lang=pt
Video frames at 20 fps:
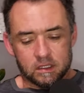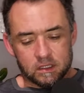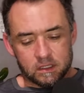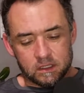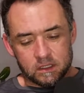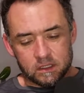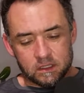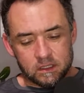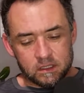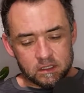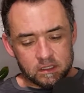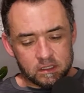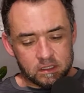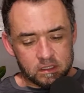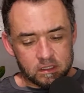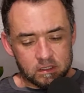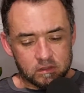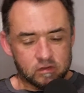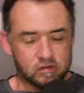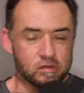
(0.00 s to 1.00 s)

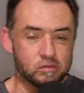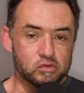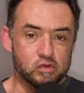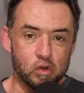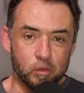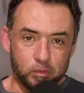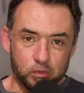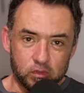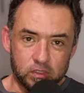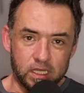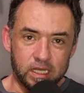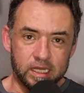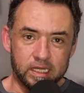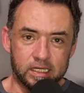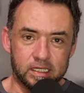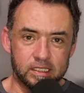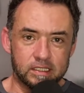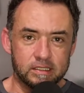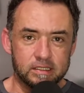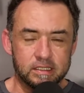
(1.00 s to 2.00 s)
Uh, nós temos um grupo no
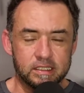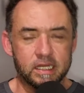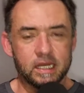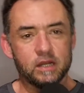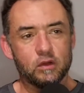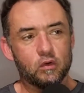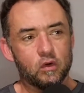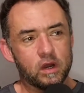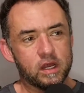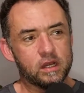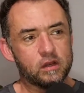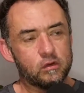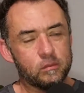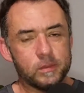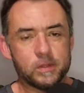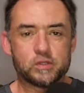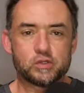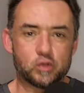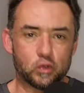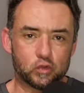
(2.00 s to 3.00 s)
Telegram e agora no
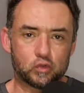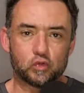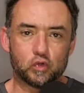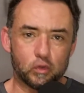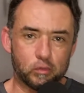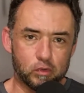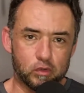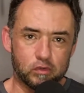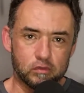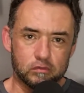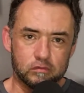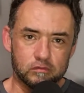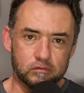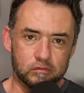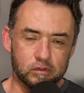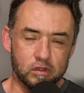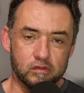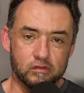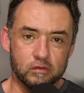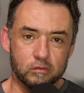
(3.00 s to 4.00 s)
mês de outubro
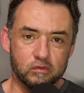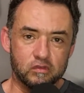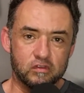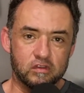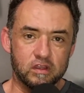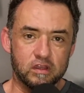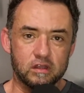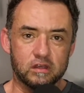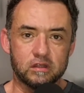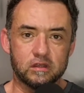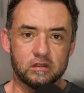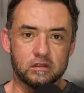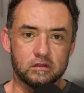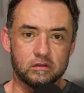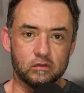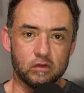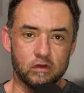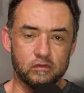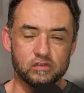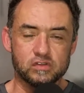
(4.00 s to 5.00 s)
nós vamos ter
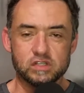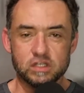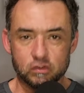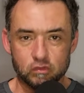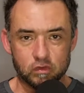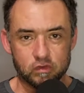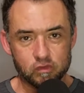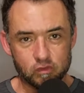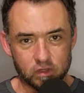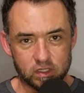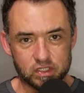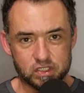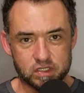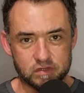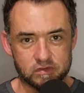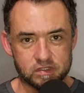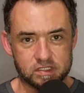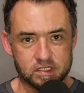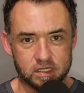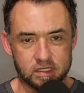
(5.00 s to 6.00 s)
novas leituras
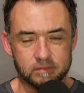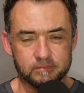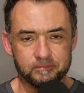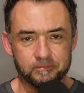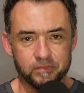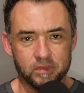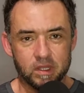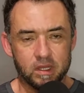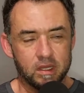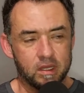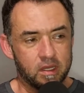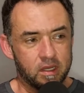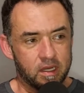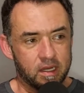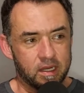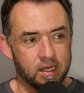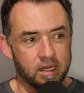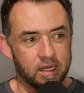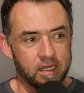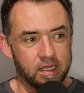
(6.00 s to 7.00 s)
coletivas, tá?
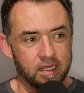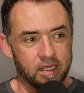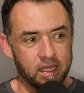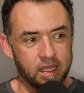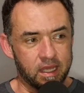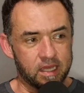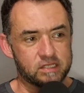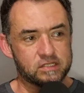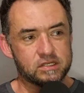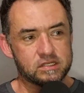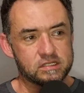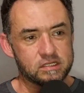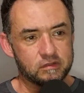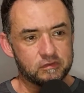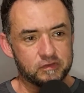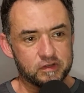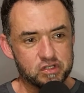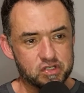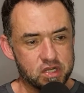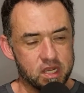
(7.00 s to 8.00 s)
A enquete está sendo
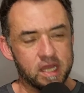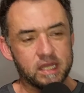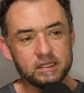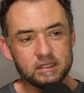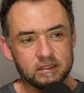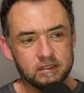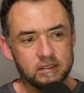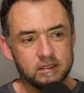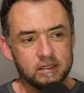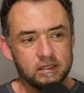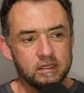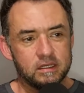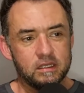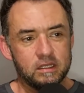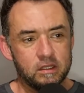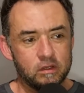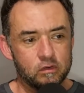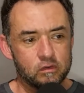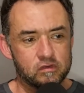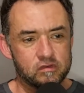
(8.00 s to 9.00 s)
fechada
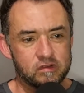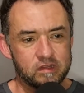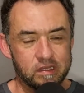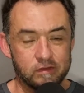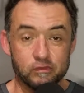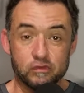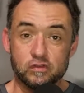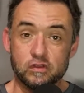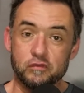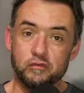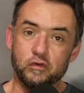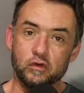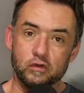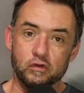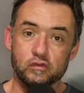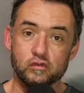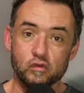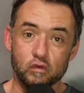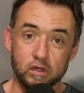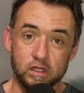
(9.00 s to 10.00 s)
e os livros que
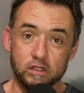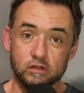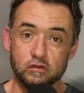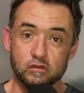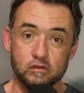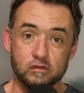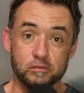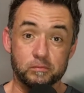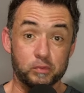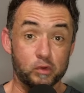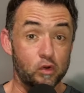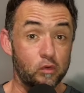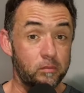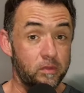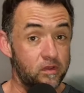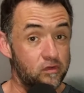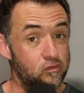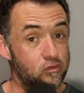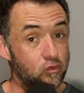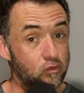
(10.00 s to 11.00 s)
foram escolhidos para o
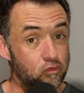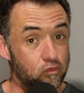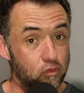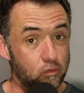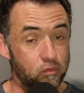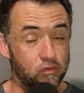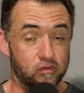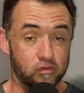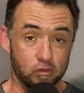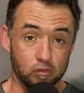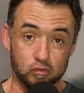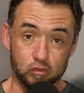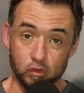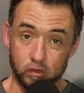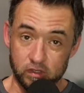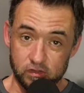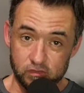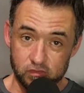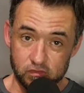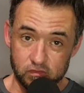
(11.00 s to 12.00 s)
mês de outubro são
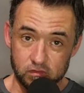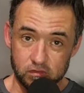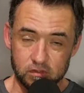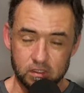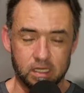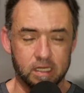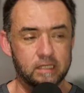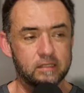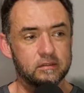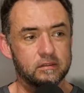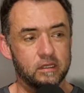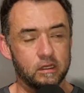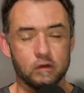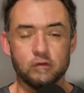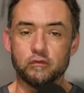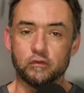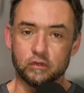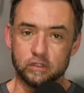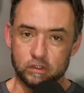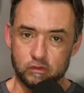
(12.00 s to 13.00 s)
dois, tá?
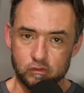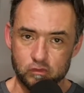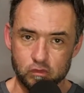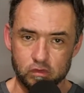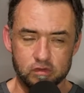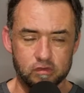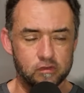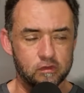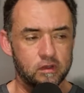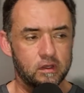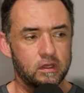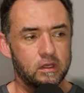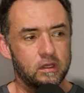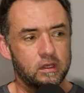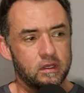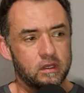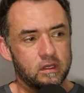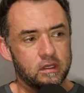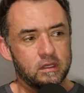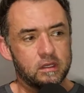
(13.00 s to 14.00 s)
Eu vou ler os dois.
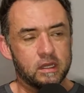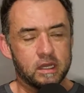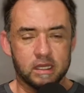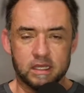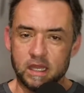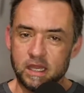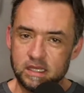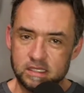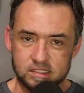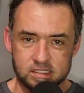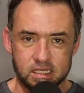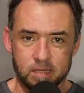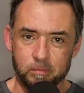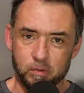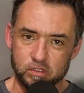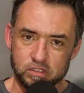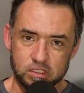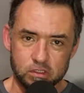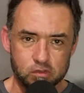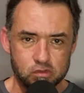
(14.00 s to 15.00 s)
E aí quem quiser
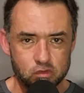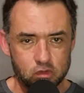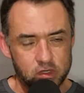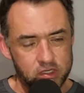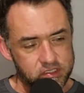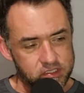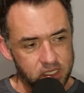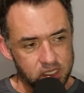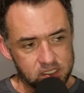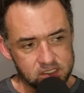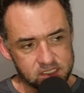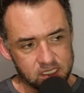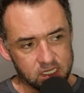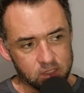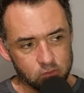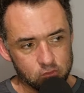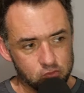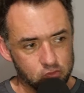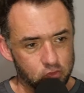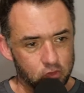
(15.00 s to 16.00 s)
pode ler os dois, quem quiser
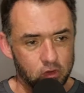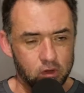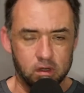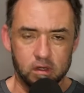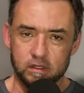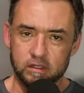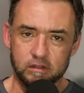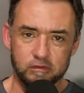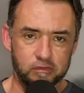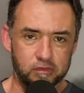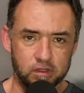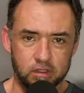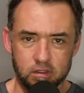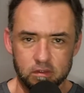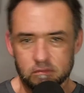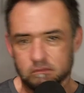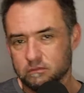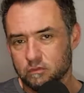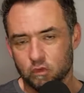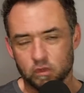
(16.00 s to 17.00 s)
ler um só,
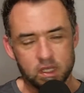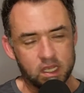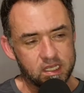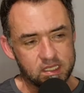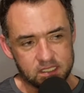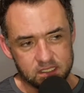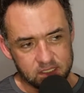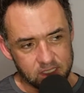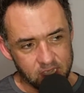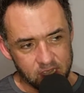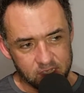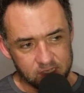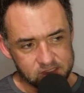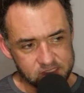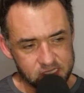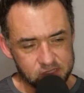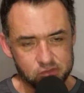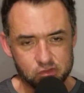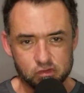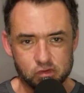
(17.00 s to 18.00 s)
enfim, ou quem, quem
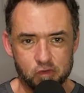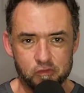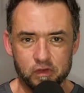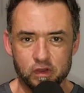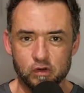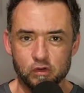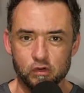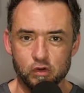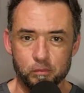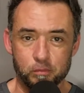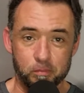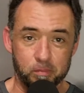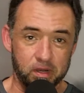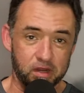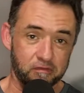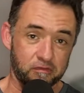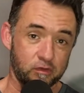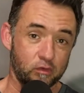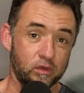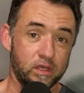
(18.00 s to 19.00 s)
quiser só ficar no grupo
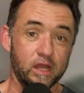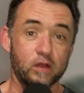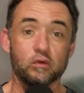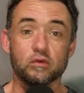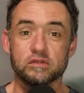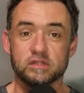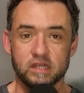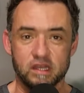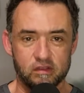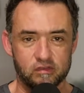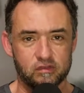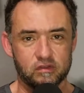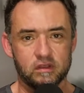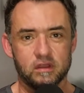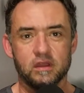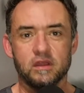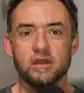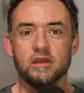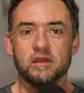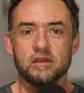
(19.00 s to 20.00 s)
para ver o que acontece
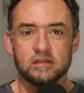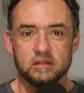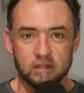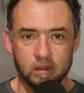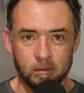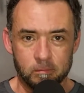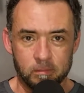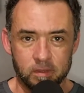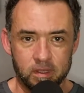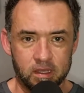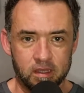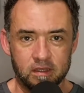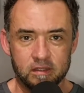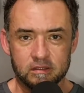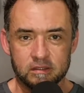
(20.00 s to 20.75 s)
também